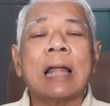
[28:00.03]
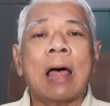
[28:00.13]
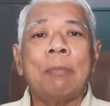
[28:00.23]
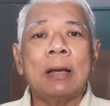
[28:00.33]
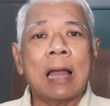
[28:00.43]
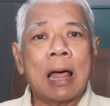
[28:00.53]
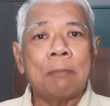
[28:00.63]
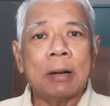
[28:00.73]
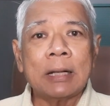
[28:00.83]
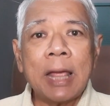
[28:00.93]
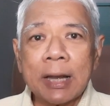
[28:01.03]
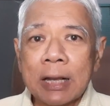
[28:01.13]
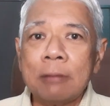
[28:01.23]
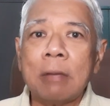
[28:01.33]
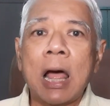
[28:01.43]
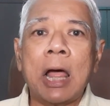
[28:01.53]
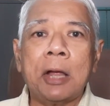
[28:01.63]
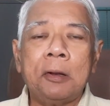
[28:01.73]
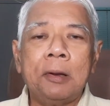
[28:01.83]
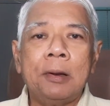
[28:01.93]
ถาปนาประเทศขึ้นมา
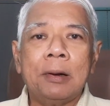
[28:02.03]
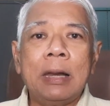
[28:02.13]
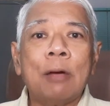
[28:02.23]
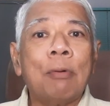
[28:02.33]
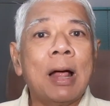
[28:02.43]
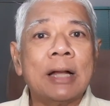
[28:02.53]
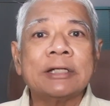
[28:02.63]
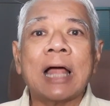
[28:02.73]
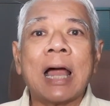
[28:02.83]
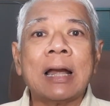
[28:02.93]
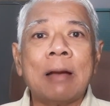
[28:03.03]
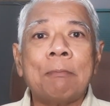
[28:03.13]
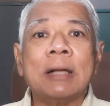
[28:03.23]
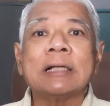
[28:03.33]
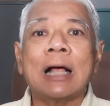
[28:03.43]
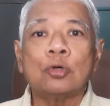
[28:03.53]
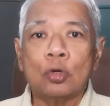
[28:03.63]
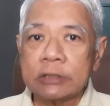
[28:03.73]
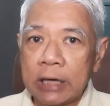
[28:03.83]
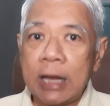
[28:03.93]
เรียกว่าสาธารณรัฐประชาชน
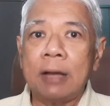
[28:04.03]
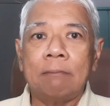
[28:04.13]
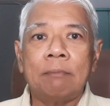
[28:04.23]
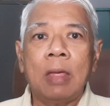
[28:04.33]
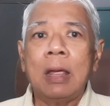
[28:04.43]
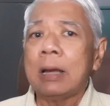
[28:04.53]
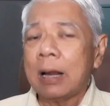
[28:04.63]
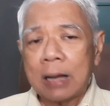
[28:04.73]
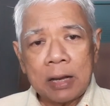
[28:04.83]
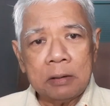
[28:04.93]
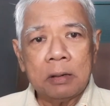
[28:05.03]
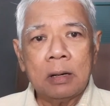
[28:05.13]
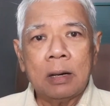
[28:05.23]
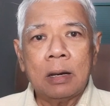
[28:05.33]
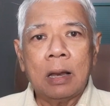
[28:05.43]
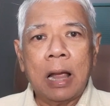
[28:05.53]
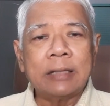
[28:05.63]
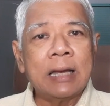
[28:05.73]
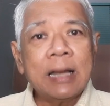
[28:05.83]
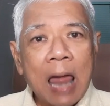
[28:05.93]
จีนดังนั้นไอ้
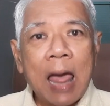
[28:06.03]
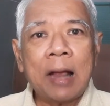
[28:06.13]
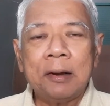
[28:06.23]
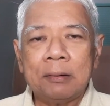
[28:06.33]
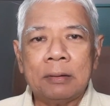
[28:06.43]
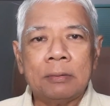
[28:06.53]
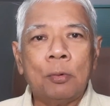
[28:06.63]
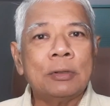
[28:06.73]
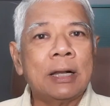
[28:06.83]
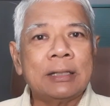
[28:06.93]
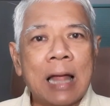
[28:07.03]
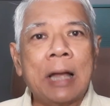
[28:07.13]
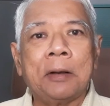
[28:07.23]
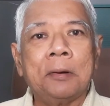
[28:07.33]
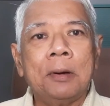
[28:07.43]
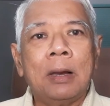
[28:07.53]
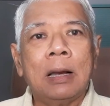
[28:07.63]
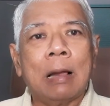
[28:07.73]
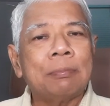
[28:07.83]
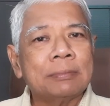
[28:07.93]
จีนแดงพูดสั้
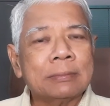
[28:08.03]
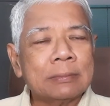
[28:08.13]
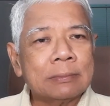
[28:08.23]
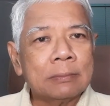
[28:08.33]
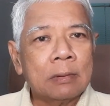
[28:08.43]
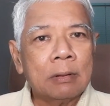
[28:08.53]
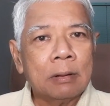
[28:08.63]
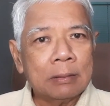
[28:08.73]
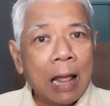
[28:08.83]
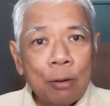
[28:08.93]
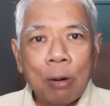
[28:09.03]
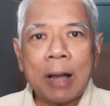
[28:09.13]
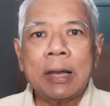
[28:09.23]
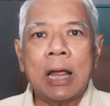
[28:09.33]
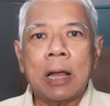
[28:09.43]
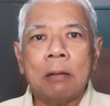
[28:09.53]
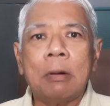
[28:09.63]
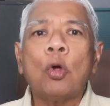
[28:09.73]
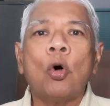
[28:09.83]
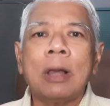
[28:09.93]
นๆกับไต้หวันเนี่ยมั
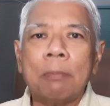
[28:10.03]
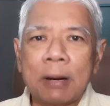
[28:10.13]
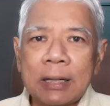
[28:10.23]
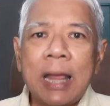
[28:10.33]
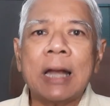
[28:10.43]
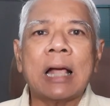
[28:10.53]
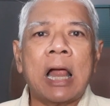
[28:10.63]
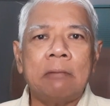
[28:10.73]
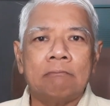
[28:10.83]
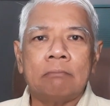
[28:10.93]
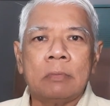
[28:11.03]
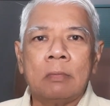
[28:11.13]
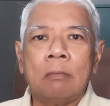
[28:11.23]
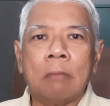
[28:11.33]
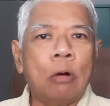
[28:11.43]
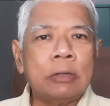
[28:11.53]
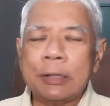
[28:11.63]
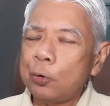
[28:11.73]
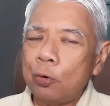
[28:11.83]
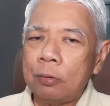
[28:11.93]
นคนละประเทศกันเหมาเจ๋อ
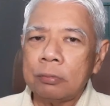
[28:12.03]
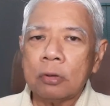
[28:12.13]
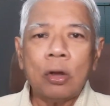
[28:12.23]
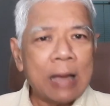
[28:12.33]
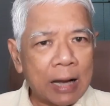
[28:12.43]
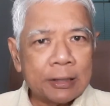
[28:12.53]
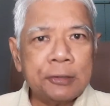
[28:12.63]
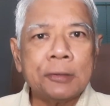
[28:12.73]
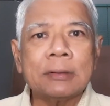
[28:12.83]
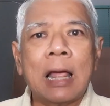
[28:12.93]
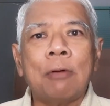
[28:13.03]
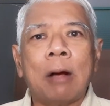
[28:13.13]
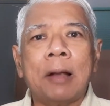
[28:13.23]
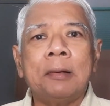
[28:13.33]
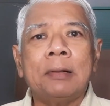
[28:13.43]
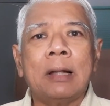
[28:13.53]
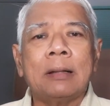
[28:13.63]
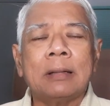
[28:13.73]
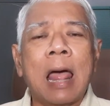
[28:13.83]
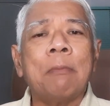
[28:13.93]
ตุงก็อยากจะยึดไต้หวัน
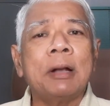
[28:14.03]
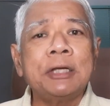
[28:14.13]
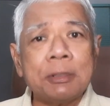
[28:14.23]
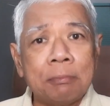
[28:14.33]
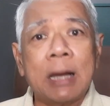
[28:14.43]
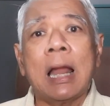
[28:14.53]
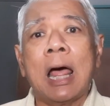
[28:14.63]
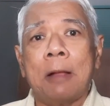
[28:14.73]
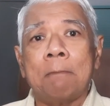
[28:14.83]
แต่มันยึดไม่ได้